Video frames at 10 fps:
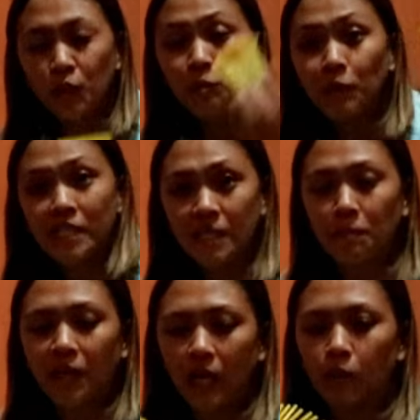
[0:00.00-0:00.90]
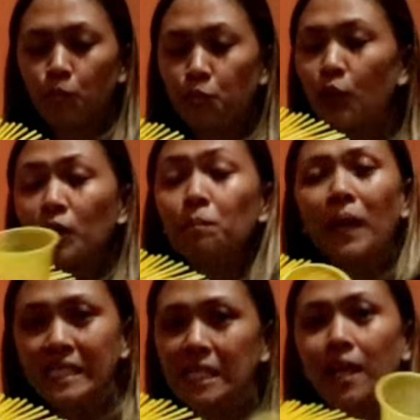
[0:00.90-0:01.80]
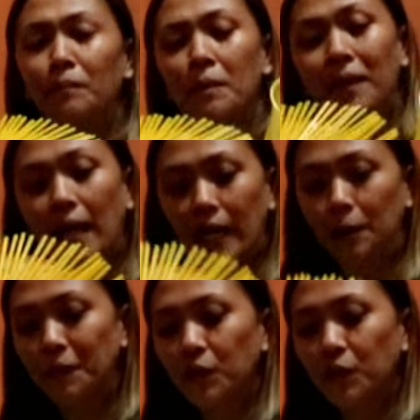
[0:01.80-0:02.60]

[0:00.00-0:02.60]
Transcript: Huwag yung plastic pag yung plastic cup na malaki,